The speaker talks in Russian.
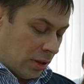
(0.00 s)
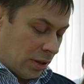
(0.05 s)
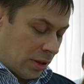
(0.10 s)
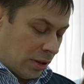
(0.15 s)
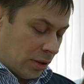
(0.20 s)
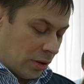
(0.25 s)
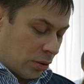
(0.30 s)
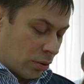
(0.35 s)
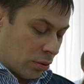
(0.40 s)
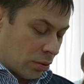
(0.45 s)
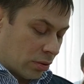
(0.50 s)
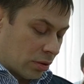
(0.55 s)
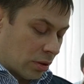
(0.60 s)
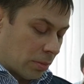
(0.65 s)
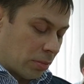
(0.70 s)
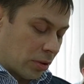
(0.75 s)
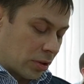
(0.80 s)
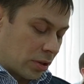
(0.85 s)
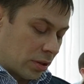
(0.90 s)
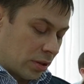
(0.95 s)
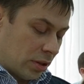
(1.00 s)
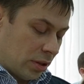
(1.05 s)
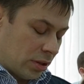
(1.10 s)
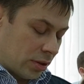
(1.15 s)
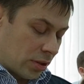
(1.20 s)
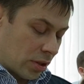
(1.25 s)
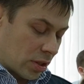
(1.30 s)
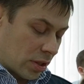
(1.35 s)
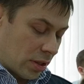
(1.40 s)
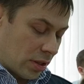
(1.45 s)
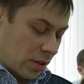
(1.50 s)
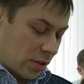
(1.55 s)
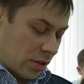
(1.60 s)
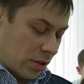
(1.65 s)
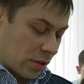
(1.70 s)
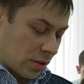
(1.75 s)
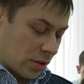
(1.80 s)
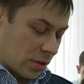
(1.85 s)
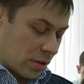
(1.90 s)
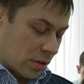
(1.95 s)
но на плотяных скрижалях
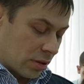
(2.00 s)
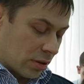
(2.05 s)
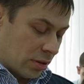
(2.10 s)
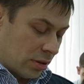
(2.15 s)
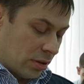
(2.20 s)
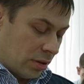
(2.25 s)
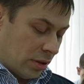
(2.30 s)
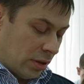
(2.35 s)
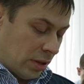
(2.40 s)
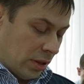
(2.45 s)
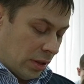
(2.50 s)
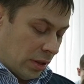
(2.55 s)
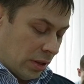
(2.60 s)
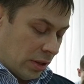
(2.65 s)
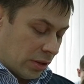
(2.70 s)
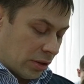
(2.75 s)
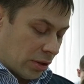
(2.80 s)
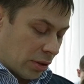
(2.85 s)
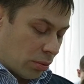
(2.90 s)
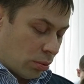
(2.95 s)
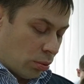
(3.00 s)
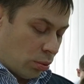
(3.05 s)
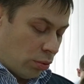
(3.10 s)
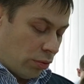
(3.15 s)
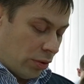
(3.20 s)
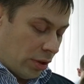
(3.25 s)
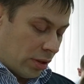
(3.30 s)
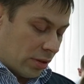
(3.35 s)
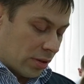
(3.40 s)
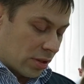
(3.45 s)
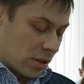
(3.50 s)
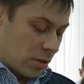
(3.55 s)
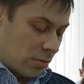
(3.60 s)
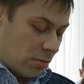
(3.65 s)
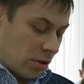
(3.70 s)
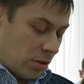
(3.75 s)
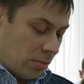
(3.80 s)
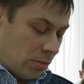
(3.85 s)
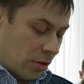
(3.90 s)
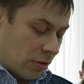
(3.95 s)
сердца. Такую уверенность мы
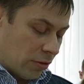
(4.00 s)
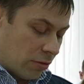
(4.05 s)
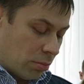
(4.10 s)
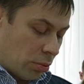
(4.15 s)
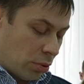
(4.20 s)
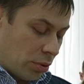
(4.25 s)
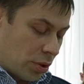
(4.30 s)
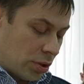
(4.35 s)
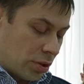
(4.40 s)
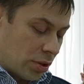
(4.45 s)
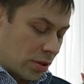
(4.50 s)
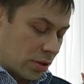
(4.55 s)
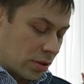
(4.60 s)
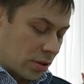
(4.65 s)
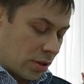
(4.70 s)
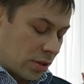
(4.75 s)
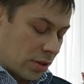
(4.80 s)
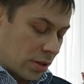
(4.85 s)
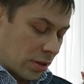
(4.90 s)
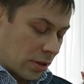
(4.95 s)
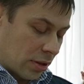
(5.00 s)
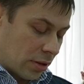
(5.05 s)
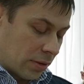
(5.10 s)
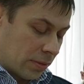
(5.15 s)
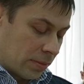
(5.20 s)
имеем в Боге через Христа.